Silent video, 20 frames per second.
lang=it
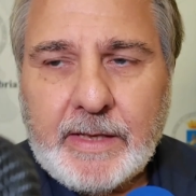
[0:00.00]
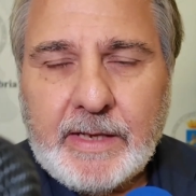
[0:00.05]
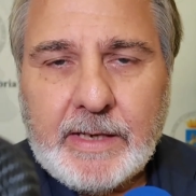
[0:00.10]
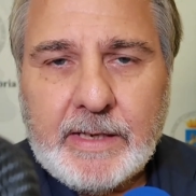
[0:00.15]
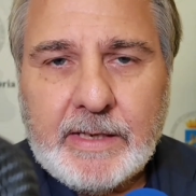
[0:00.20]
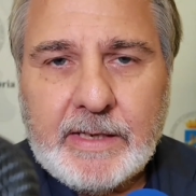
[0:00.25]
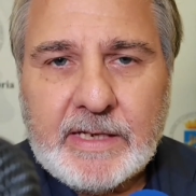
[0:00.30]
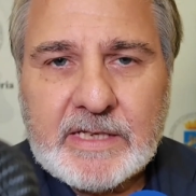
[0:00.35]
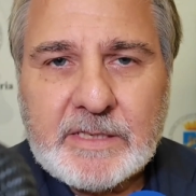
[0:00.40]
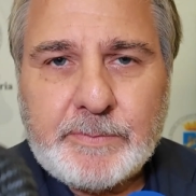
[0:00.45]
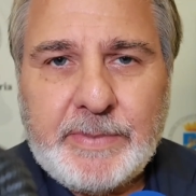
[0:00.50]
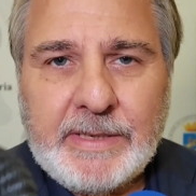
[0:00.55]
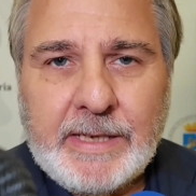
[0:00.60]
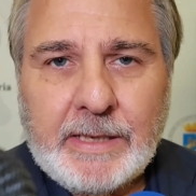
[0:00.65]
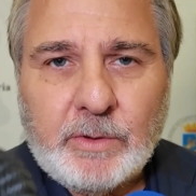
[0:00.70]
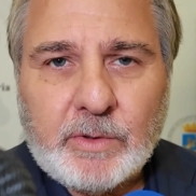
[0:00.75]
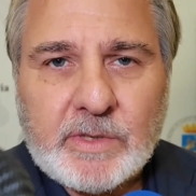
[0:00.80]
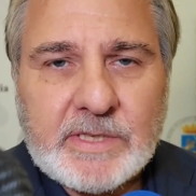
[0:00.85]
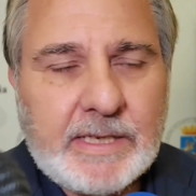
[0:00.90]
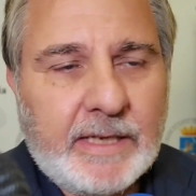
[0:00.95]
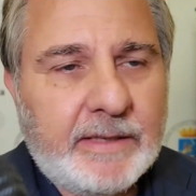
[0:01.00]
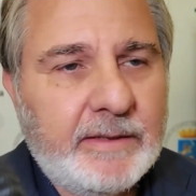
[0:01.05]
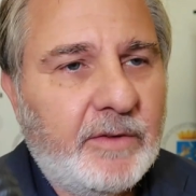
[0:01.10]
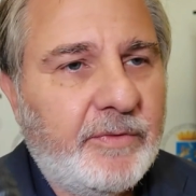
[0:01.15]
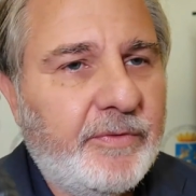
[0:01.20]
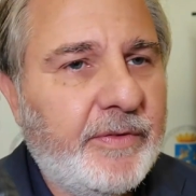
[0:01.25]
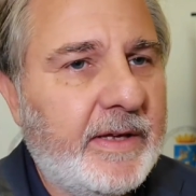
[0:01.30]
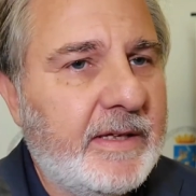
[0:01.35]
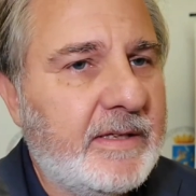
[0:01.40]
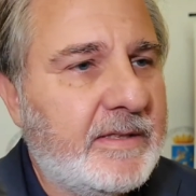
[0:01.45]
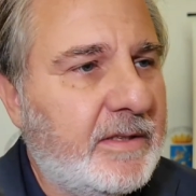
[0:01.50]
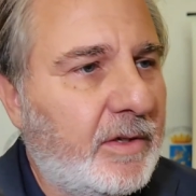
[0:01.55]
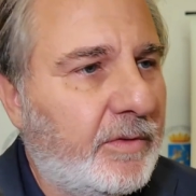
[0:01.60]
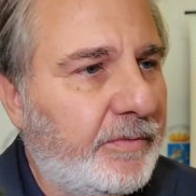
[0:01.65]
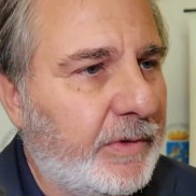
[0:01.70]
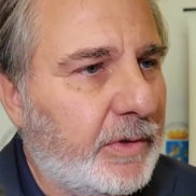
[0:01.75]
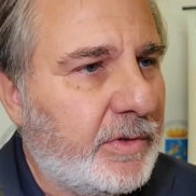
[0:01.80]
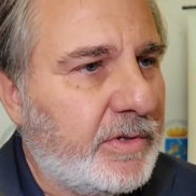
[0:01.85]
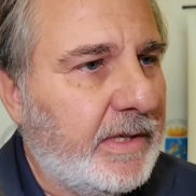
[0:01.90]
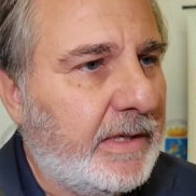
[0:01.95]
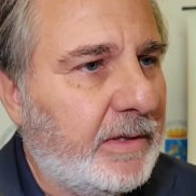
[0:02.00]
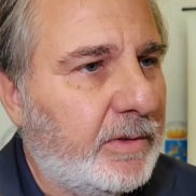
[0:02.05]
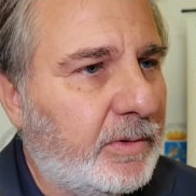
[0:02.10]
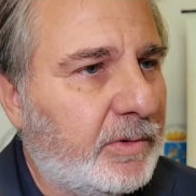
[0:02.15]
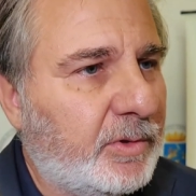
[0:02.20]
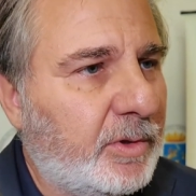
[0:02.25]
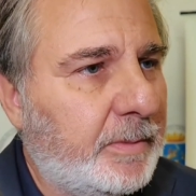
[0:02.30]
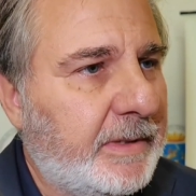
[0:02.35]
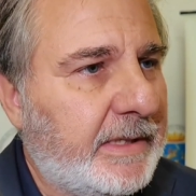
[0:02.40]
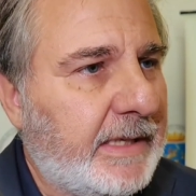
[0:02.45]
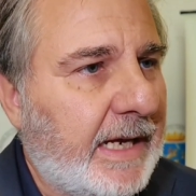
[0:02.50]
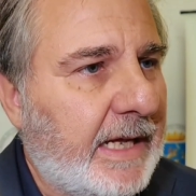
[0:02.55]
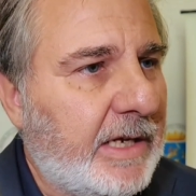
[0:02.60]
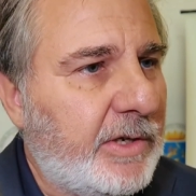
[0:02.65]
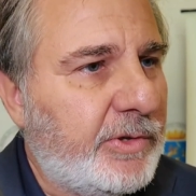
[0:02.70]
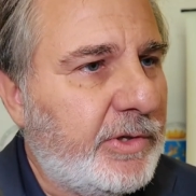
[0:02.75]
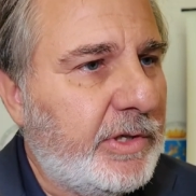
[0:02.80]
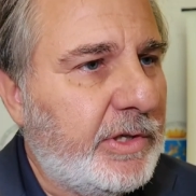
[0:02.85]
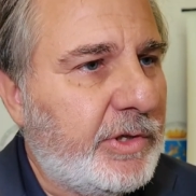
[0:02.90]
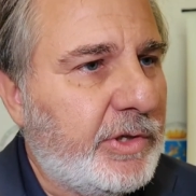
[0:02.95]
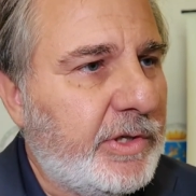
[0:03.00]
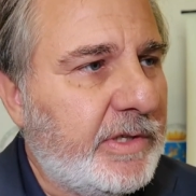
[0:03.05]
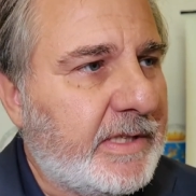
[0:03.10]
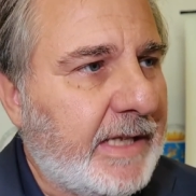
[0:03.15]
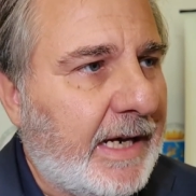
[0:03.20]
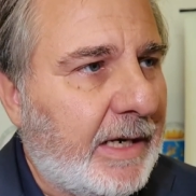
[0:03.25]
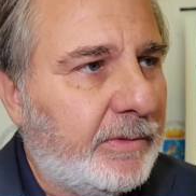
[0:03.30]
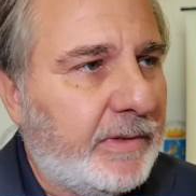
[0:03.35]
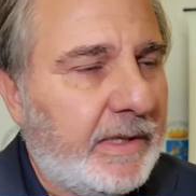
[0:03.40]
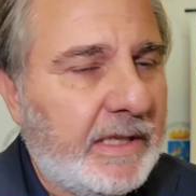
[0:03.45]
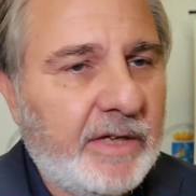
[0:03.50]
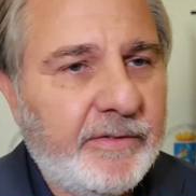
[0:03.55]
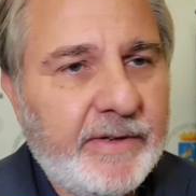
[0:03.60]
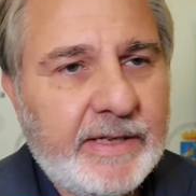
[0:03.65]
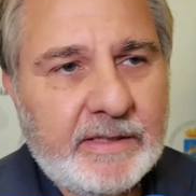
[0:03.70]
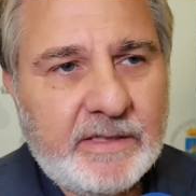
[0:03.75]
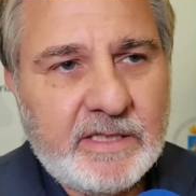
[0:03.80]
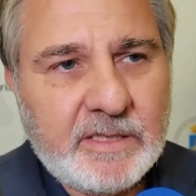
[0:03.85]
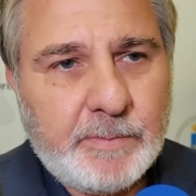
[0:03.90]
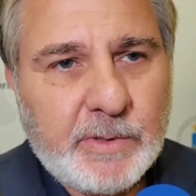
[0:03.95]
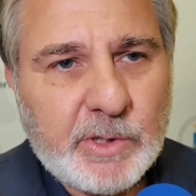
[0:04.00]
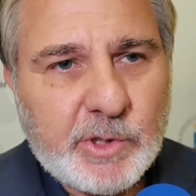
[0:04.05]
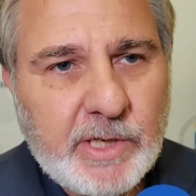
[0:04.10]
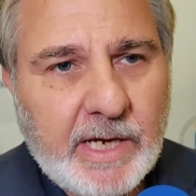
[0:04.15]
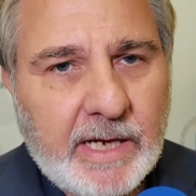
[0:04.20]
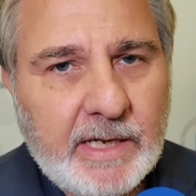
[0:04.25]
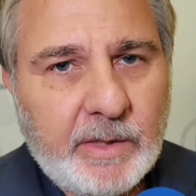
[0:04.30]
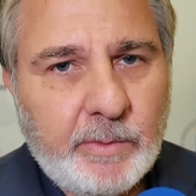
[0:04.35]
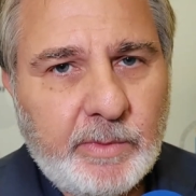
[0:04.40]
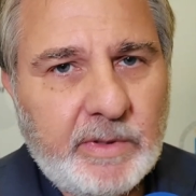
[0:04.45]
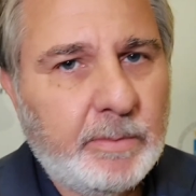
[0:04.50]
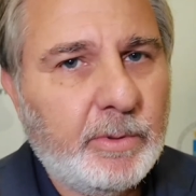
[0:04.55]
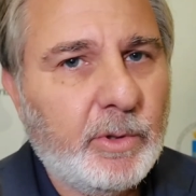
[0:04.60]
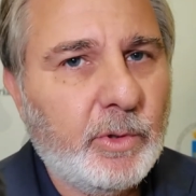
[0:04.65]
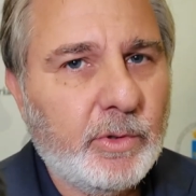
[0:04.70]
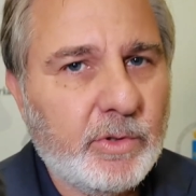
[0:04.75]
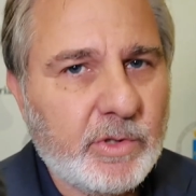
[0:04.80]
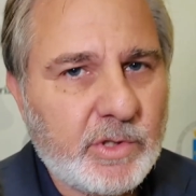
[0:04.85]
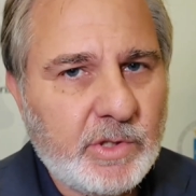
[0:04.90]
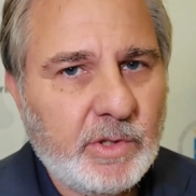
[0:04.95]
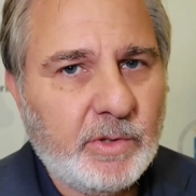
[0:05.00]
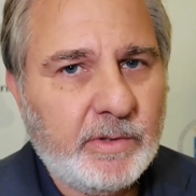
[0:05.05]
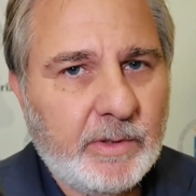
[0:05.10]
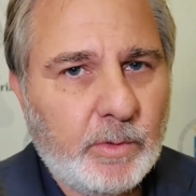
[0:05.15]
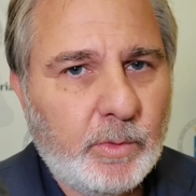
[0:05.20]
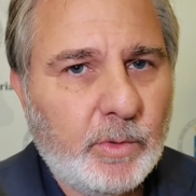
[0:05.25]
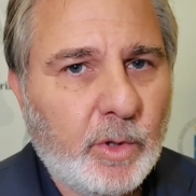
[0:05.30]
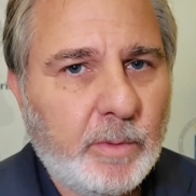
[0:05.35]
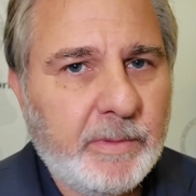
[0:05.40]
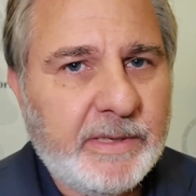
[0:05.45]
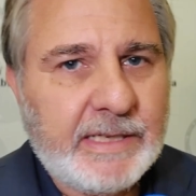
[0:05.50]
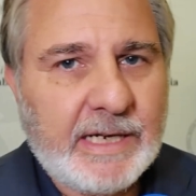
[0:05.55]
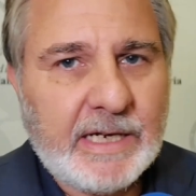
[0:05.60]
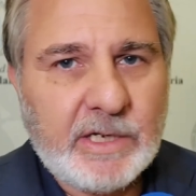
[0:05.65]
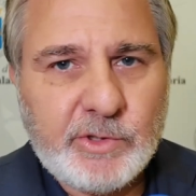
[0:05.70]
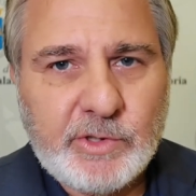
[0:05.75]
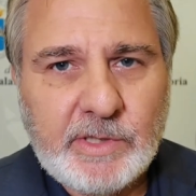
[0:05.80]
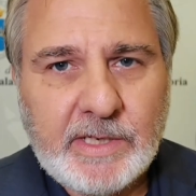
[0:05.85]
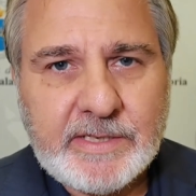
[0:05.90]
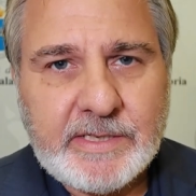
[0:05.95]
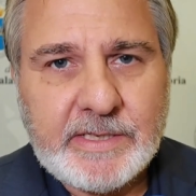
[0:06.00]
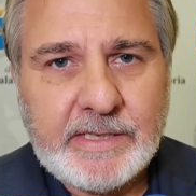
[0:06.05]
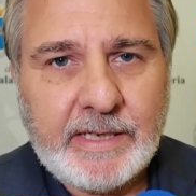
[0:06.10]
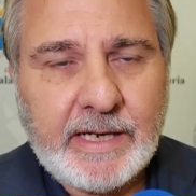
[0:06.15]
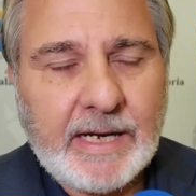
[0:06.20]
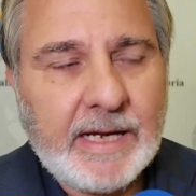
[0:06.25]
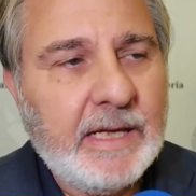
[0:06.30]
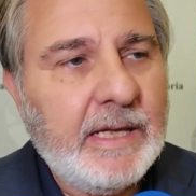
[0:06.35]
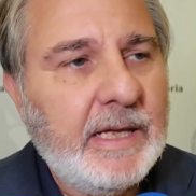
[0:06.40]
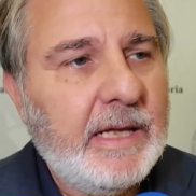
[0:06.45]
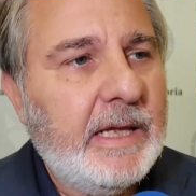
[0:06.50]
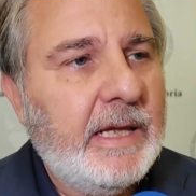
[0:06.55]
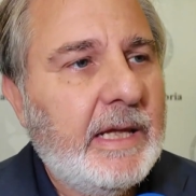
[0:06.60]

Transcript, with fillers: la, la, spina dorsale del festival, ovvero sia dei cortometraggi, ci saranno degli eventi speciali, quindi proiezioni di lungometraggi la sera